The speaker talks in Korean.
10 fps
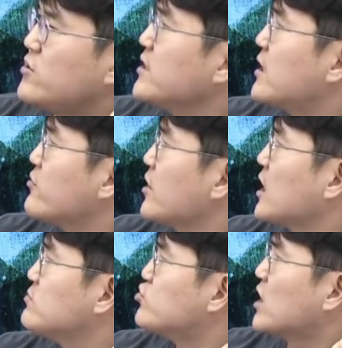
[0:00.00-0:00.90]
싫어한다라고
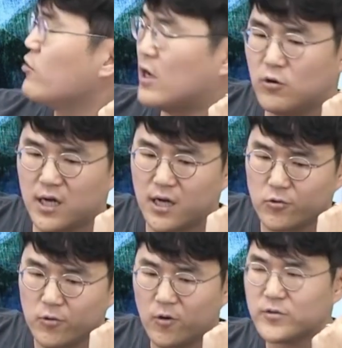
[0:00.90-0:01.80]
생각하면 불안이 확
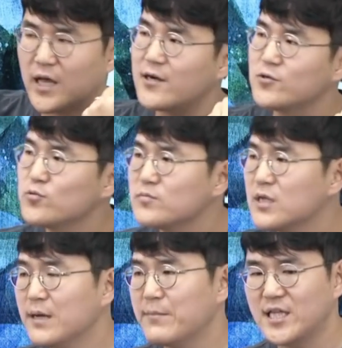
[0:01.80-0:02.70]
올라가고 어 나를 좀
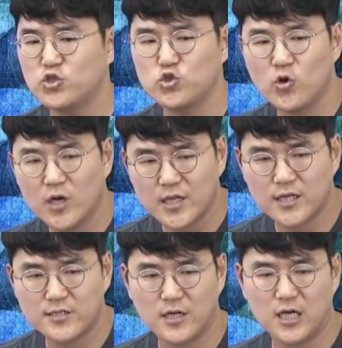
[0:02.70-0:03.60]
받아주는 것
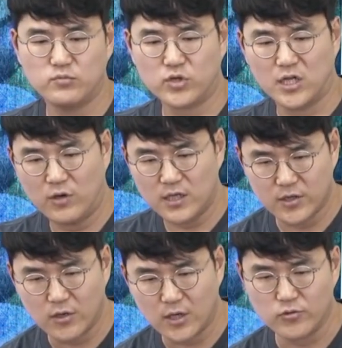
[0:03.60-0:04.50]
같아라는 생각하면 불안이 확
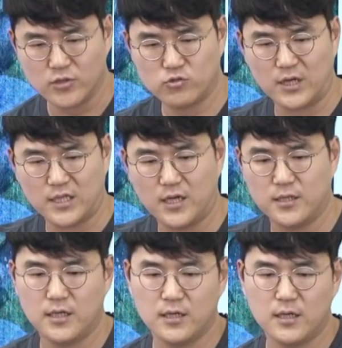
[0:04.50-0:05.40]
내려가고 이런 식으로 왔다
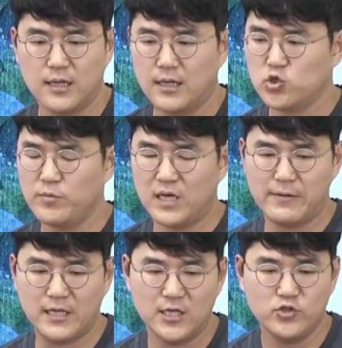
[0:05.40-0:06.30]
갔다 초반에
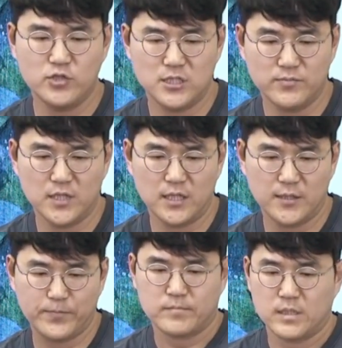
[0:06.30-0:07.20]
많이 할 수 있습니다.
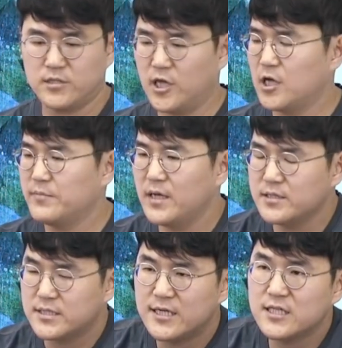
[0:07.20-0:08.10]
그 다음에
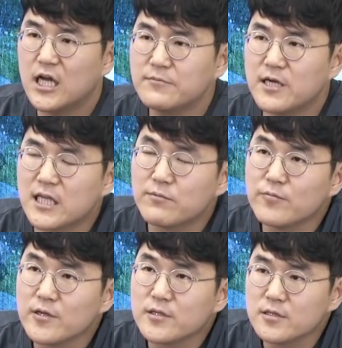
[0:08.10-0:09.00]
이제 상담을 하다
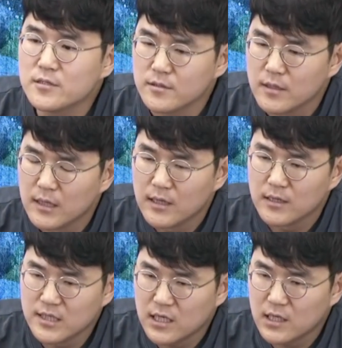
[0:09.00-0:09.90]
보면은
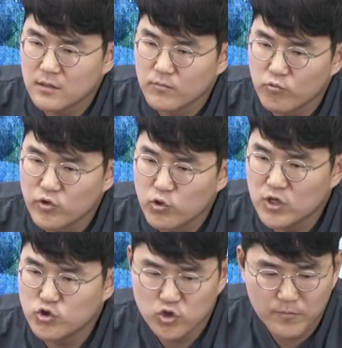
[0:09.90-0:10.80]
그냥 뭐 위로해
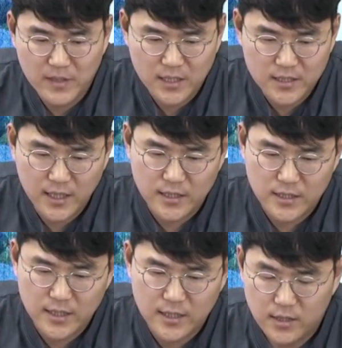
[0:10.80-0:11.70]
주는 것만 하는 게
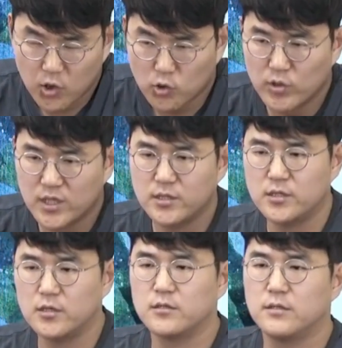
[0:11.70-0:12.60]
아니라 결국에는
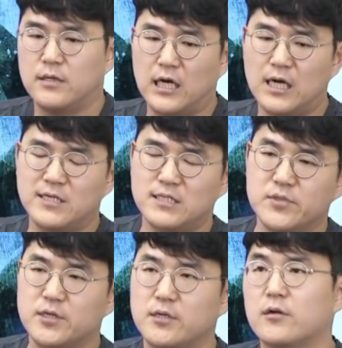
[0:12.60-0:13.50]
이런 아까
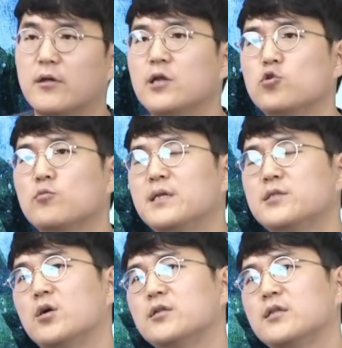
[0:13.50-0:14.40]
말씀드린 그런 행동
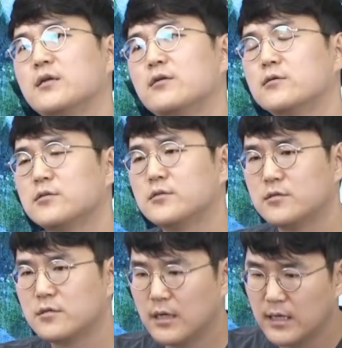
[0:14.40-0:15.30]
패턴이나 이런
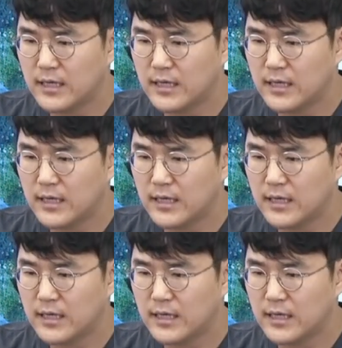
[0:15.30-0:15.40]
것들을